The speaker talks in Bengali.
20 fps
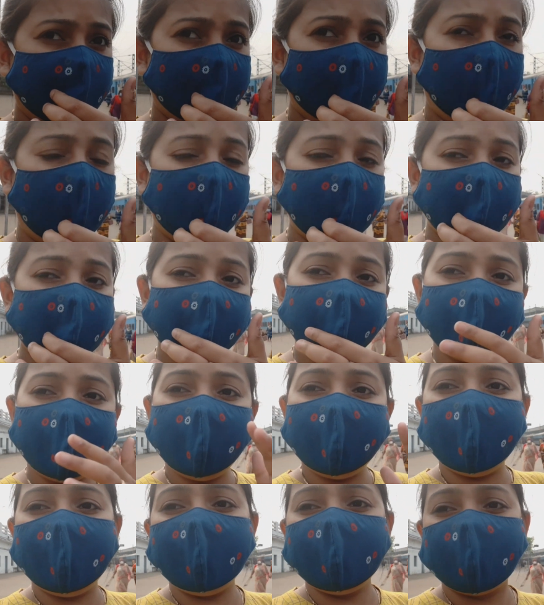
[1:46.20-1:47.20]
ধৌলি
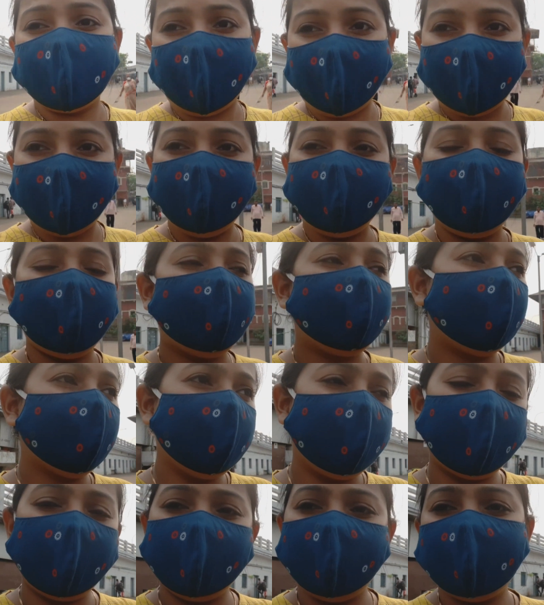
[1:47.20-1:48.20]
ট্রেনটা সকালবেলা আমরা
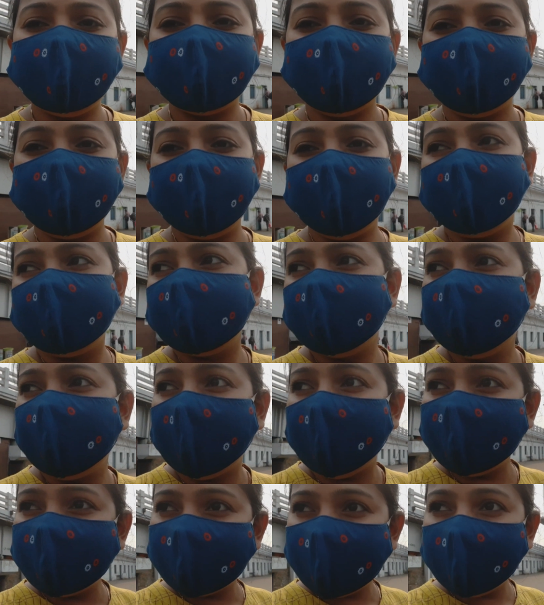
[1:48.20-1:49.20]
কোনোদিন চাপিনি আজকে
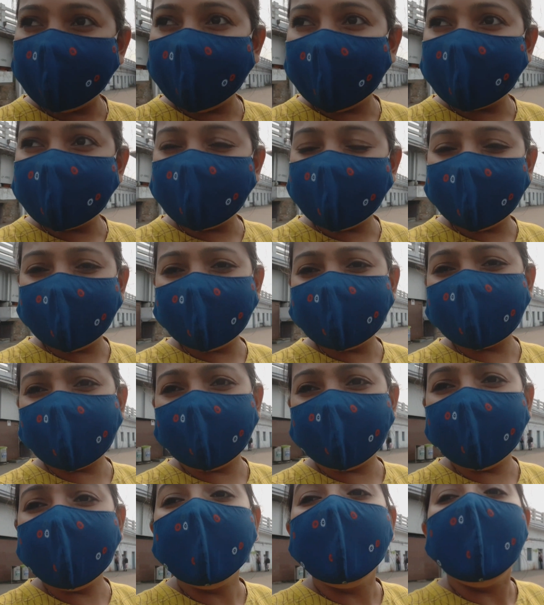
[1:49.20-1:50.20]
ফার্স্ট টাইম এক্সপিরিয়েন্স
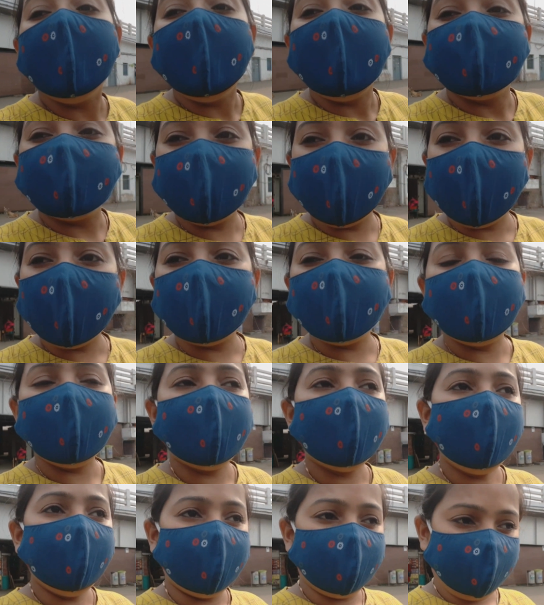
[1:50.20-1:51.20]
হবে
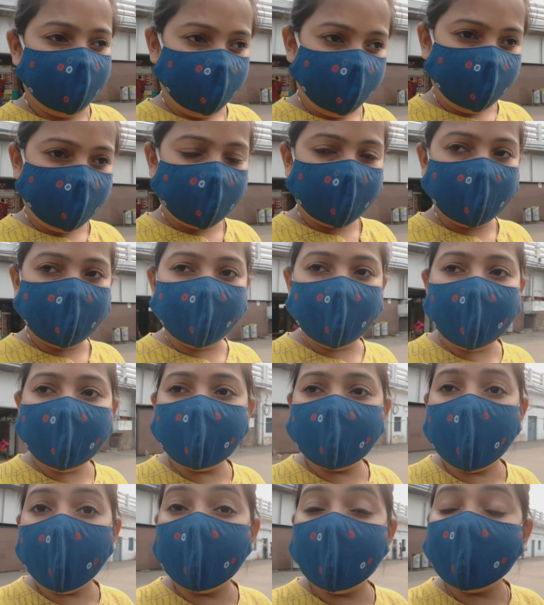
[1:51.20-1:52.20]
ধৌলির ট্রেন
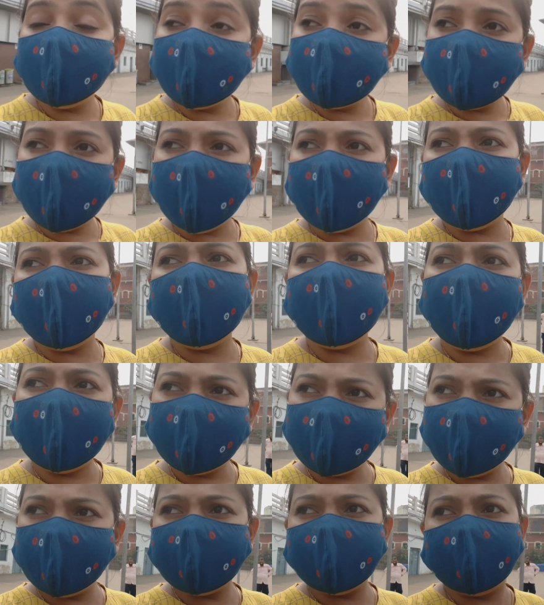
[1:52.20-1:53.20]
ধৌলিটা ছটা
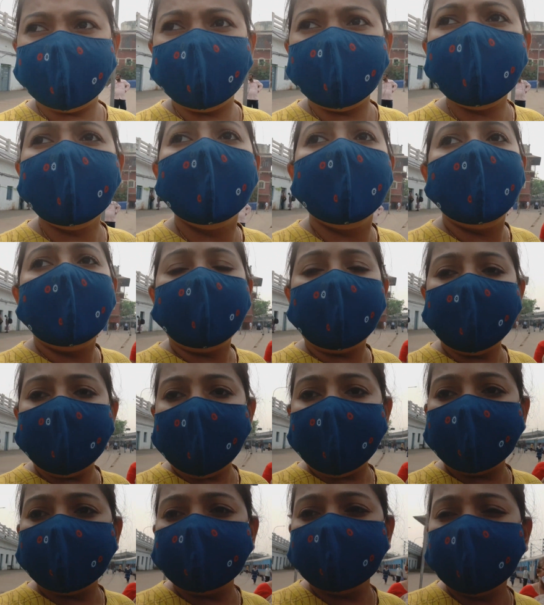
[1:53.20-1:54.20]
কতই ছিল বাট
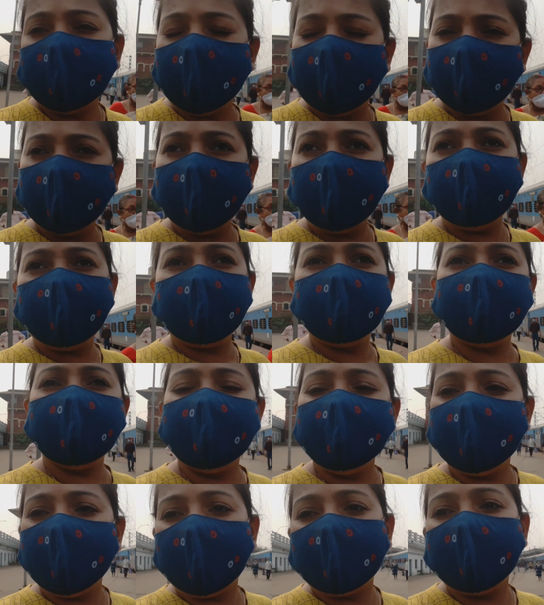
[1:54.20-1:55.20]
এখন করোনার পর
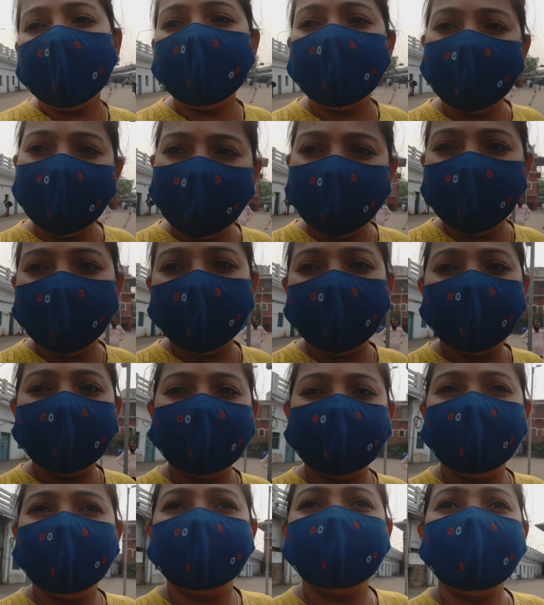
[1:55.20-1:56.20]
থেকে নটা পনেরোয়
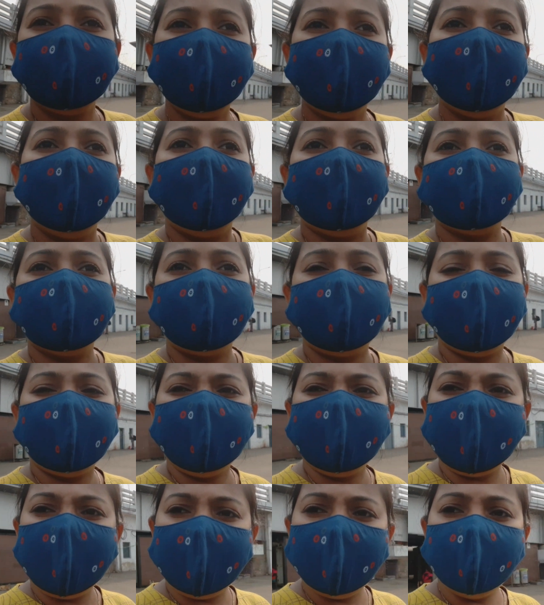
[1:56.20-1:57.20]
করে দিয়েছে তো ওটা
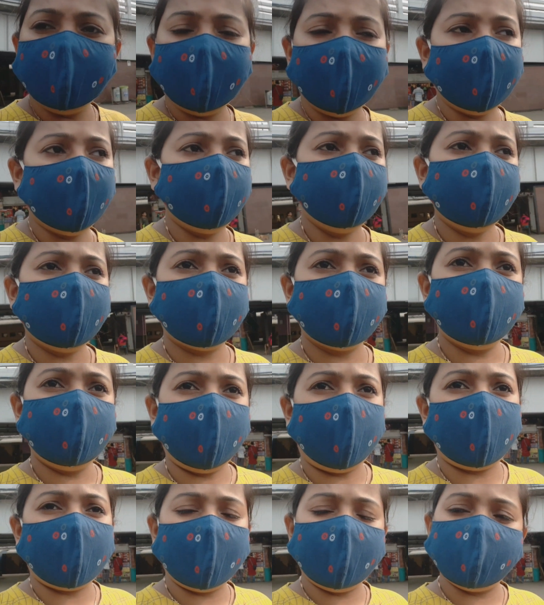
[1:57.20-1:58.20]
একটা ভালো টাইম
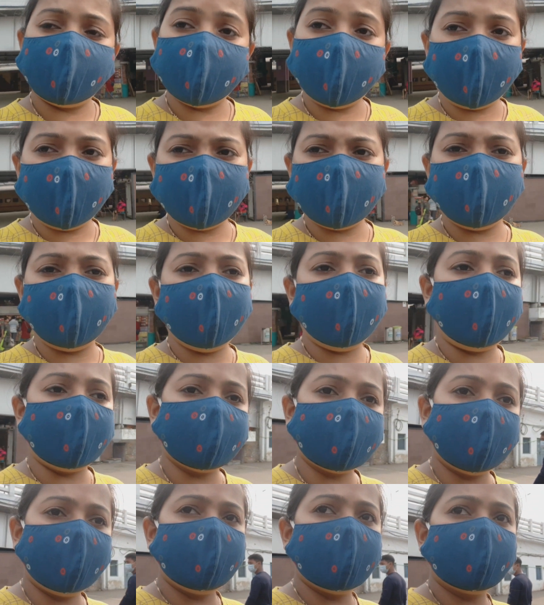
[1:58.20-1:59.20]
নটা ছটার সময়
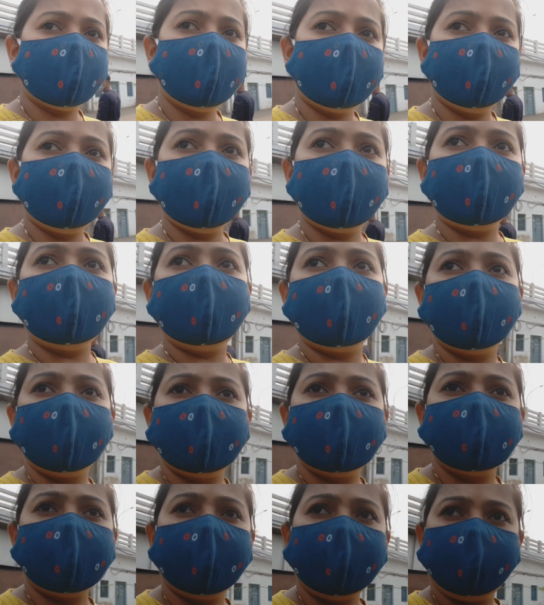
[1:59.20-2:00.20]
আসাটা ভীষণ ডিফিকাল্ট
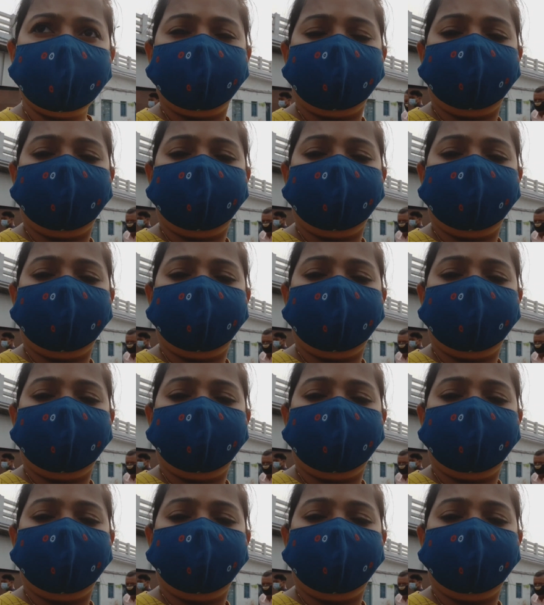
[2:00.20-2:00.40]
হয়ে যায়